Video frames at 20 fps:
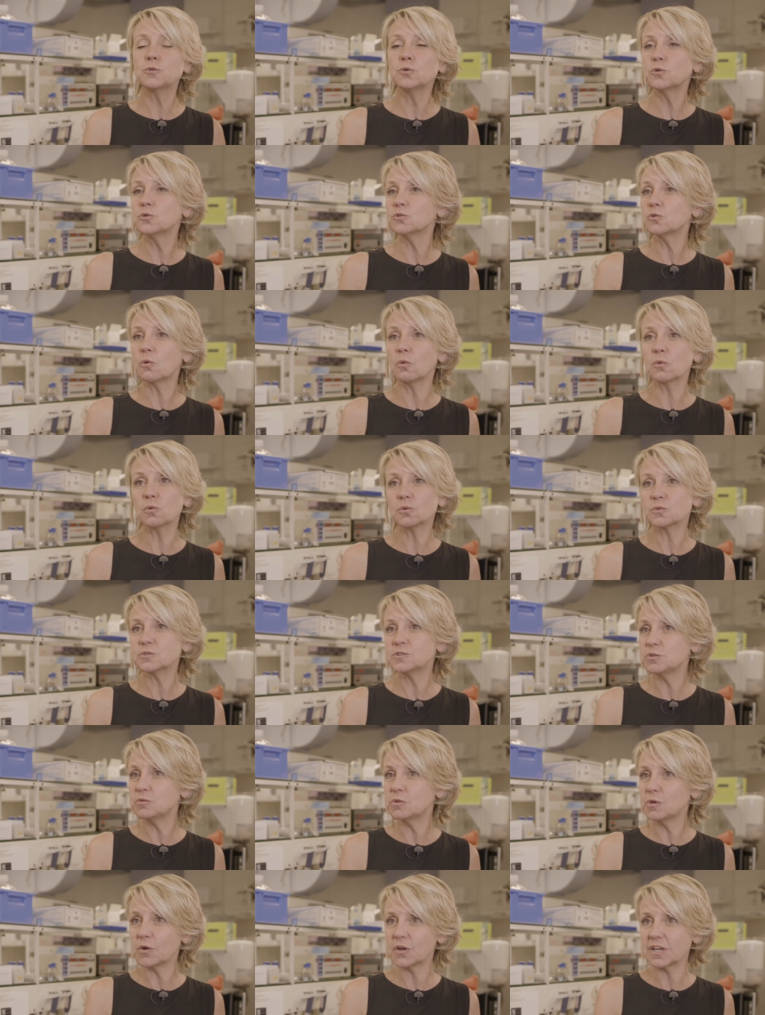d'autres ont
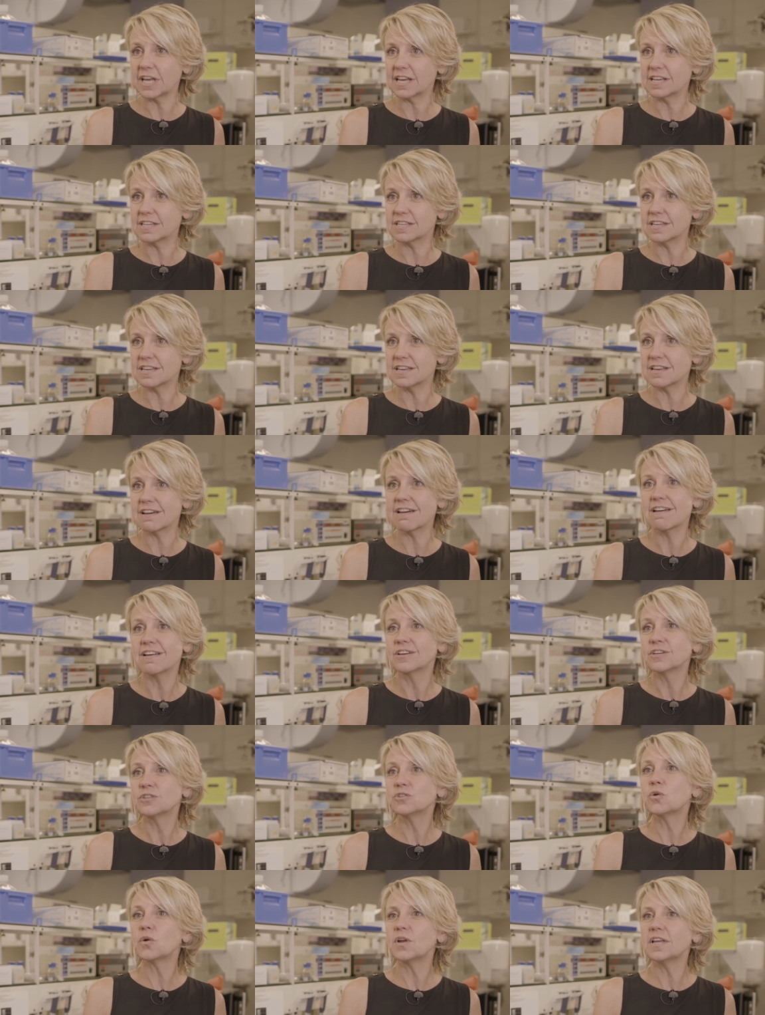continué leur carrière
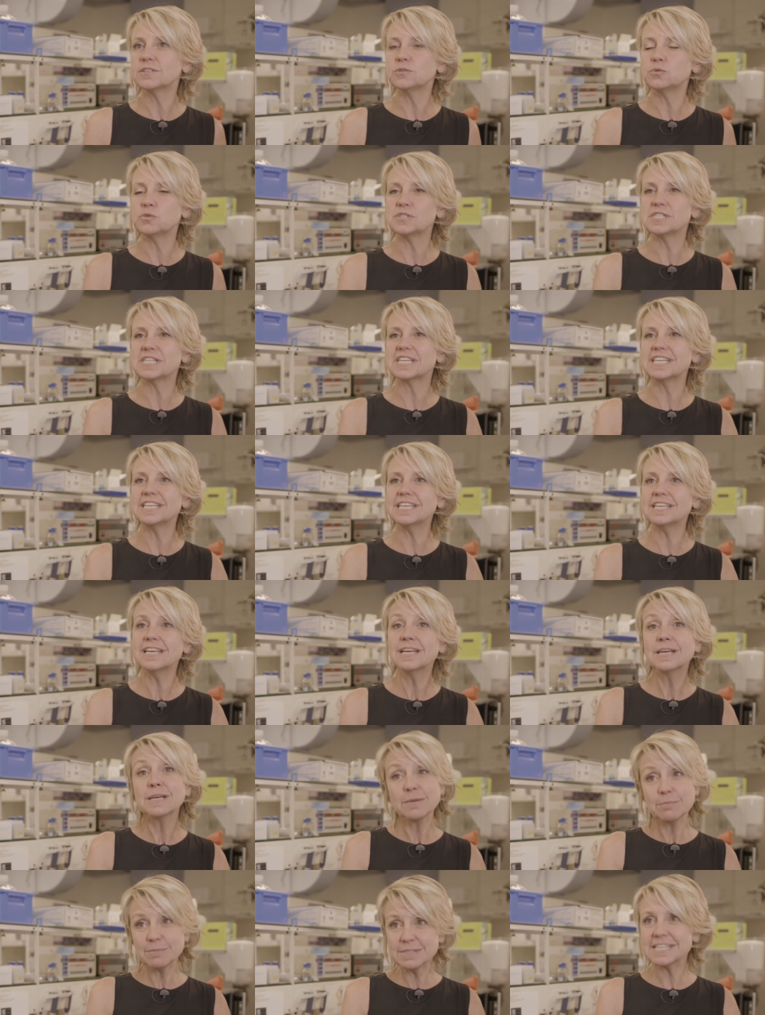dans l'industrie,
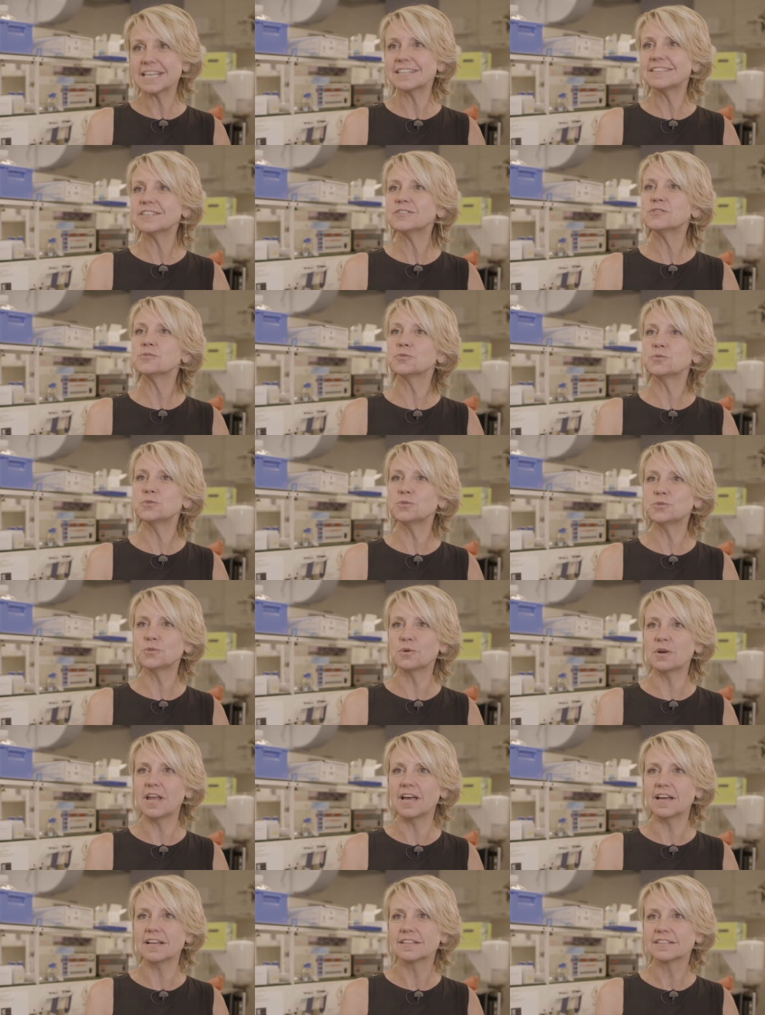mais certains sont
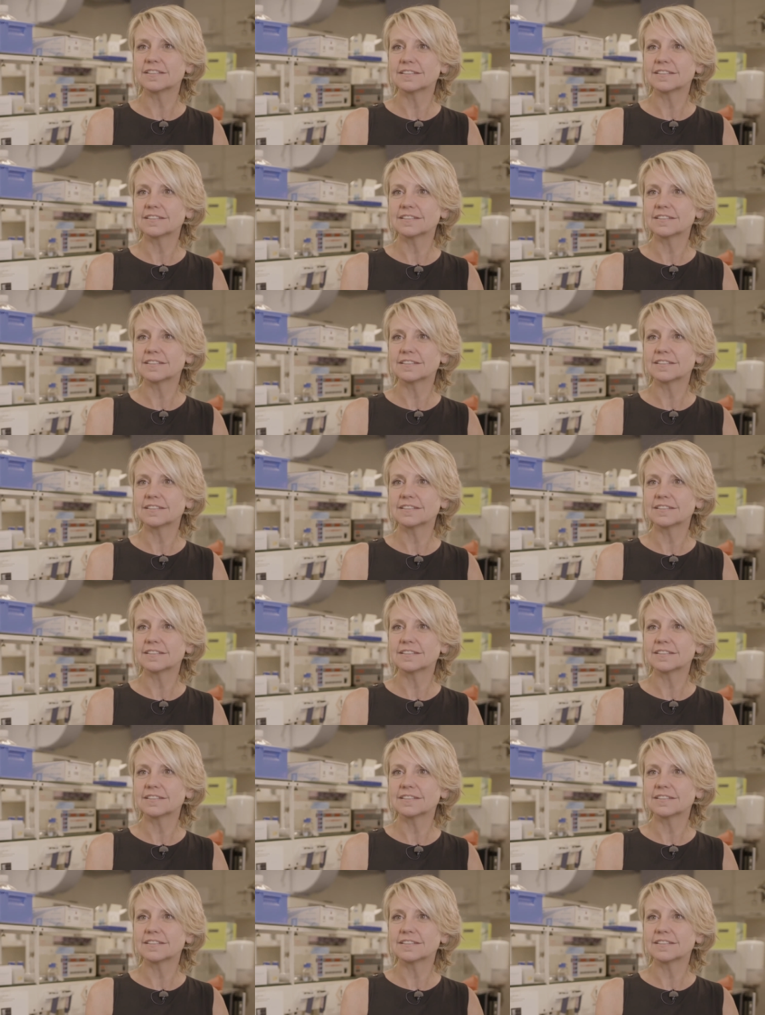toujours là.